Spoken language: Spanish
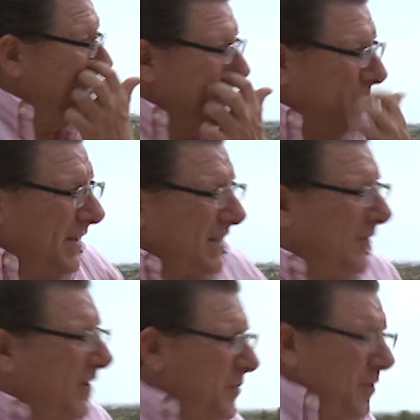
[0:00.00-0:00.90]
el
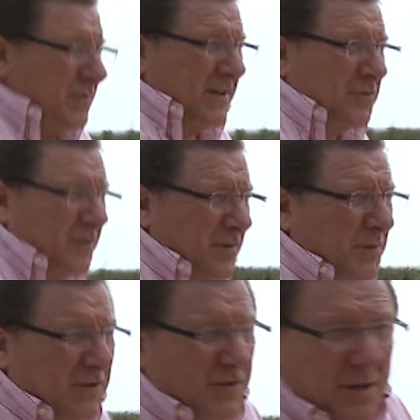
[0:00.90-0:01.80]
trabajo, por muchas cosas,
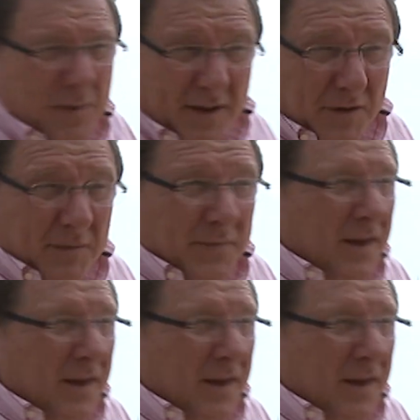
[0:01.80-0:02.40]
pues esto se ha perdido.